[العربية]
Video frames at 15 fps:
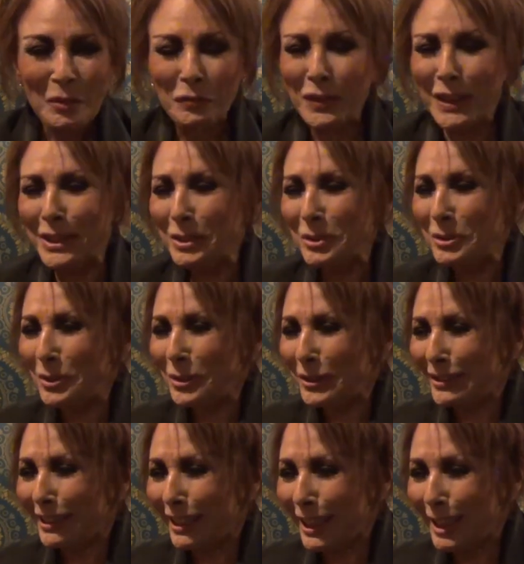في
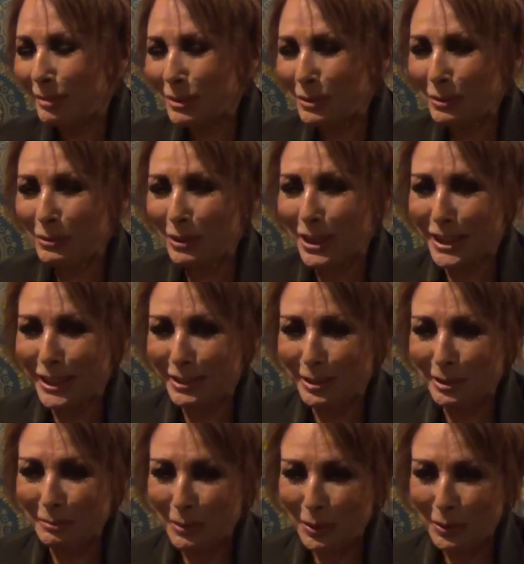النيويورك تايمز
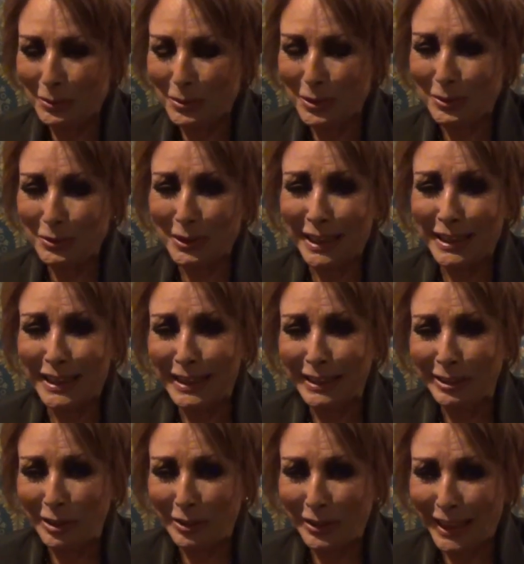والواشنطن بوست
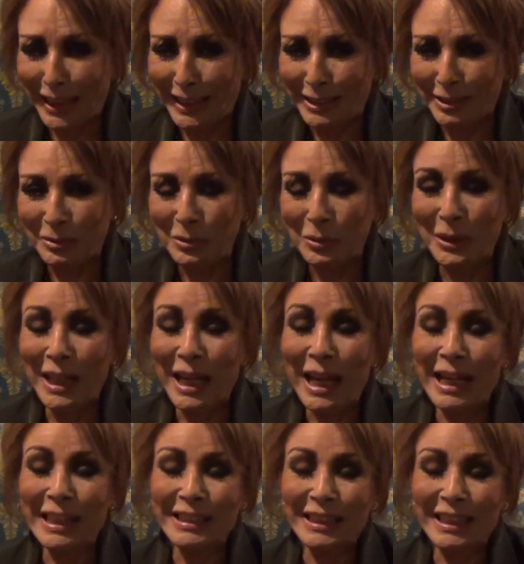والإنترنت
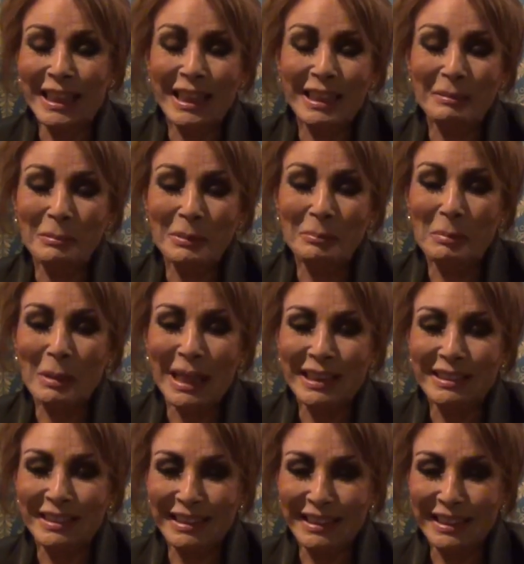ويعني
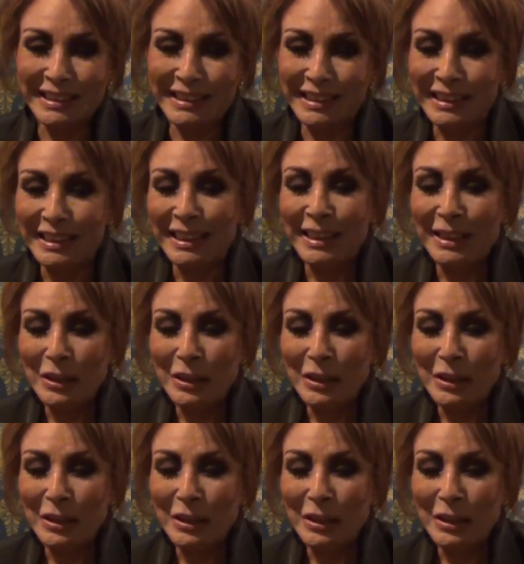مبهدلني